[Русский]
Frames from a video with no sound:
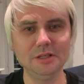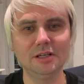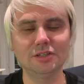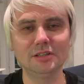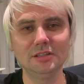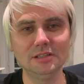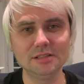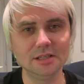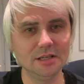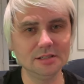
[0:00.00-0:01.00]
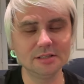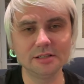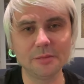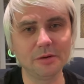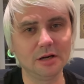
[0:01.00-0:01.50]
Мне кажется, это
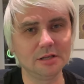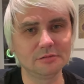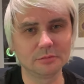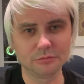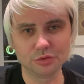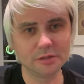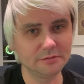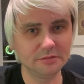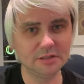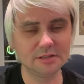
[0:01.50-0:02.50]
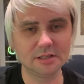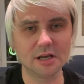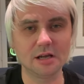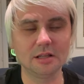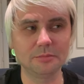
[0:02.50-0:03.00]
неинтересно. Я показываю вам жизнь Ниццы,
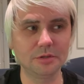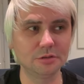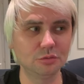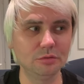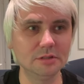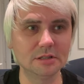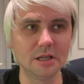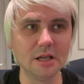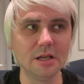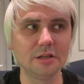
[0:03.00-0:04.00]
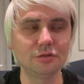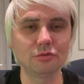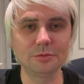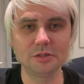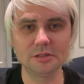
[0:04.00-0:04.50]
как она происходит,
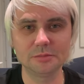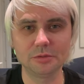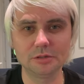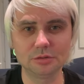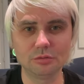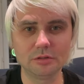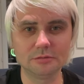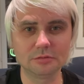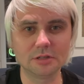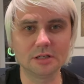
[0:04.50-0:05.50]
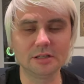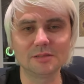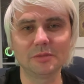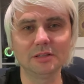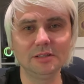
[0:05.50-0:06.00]
что вообще здесь происходит, вот как
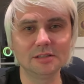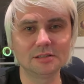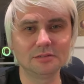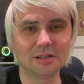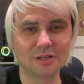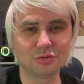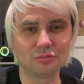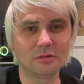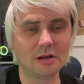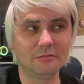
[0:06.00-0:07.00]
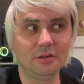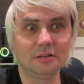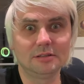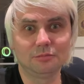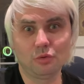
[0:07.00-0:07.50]
я из подъезда выхожу, как
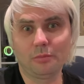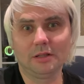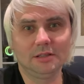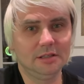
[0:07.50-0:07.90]
выглядит мой